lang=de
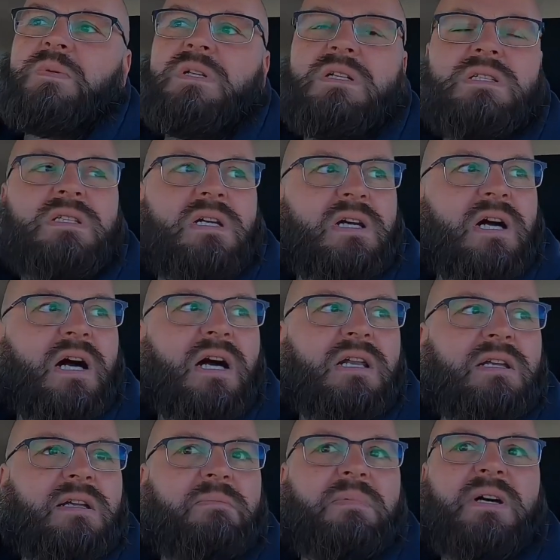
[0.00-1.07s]
bin jetzt da
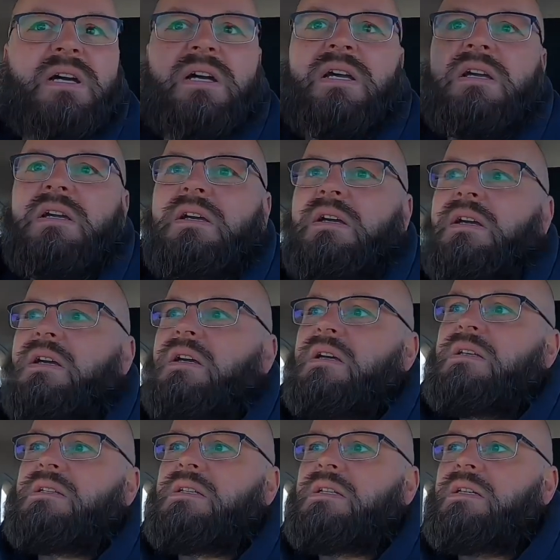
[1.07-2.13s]
gerade dabei,
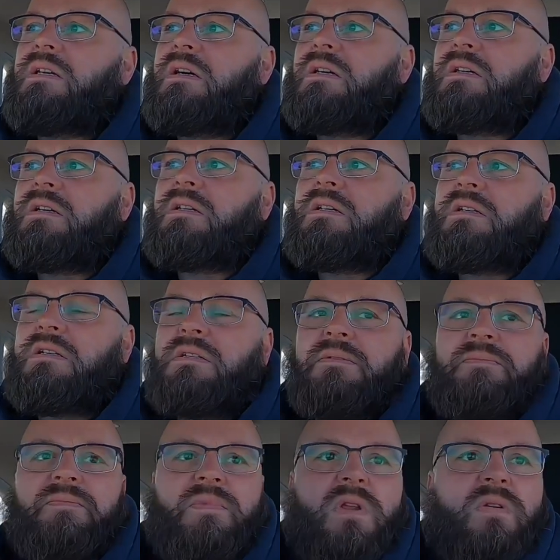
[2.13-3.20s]
die äh, äh,
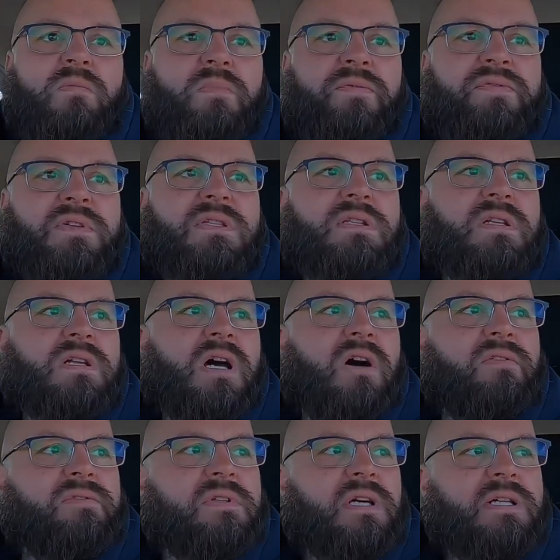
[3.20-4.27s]
unbefristete
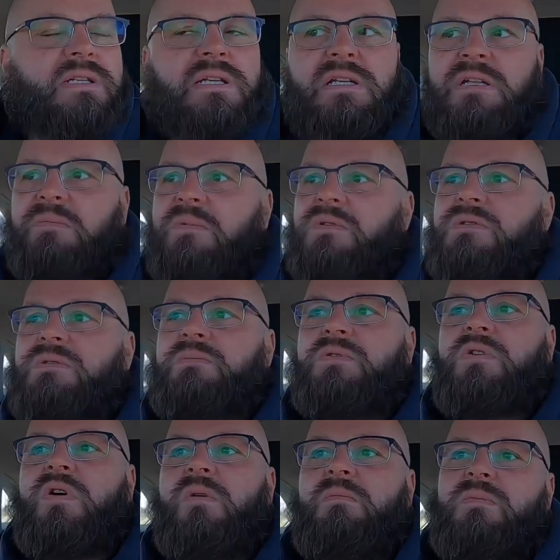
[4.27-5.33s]
Aufenthaltsgenehmigung zu
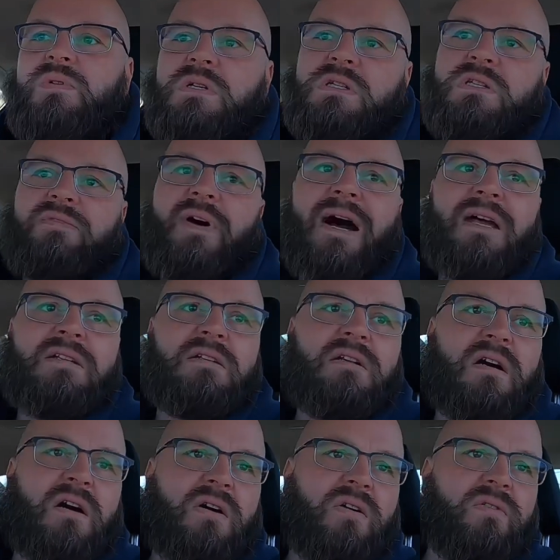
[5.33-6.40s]
bekommen oder ich warte
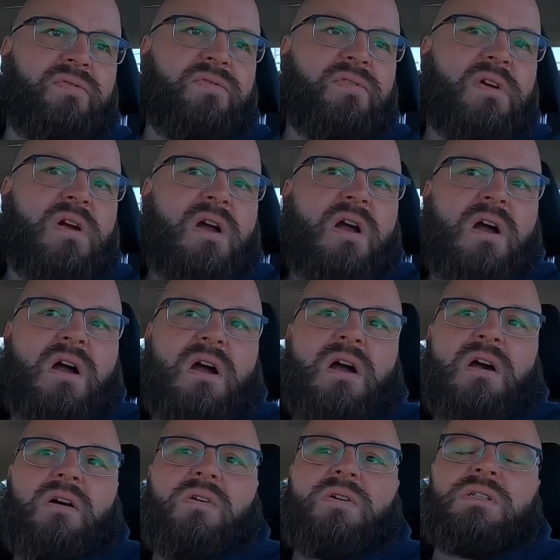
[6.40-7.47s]
drauf
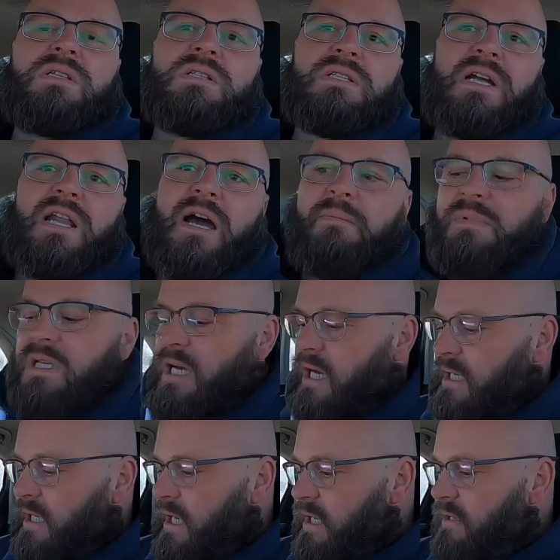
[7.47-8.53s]
und dann haben die
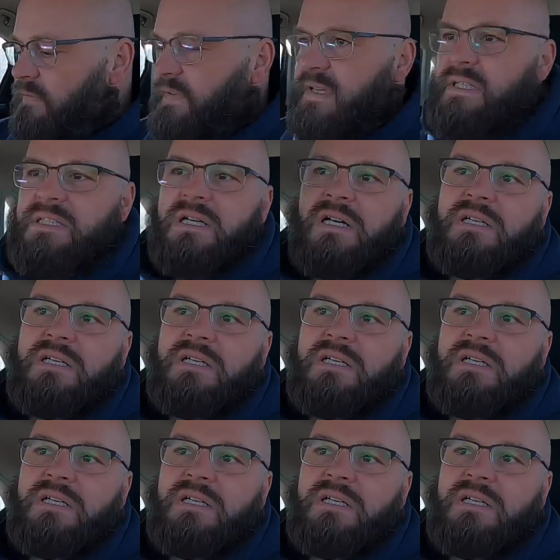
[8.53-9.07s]
halt eine feste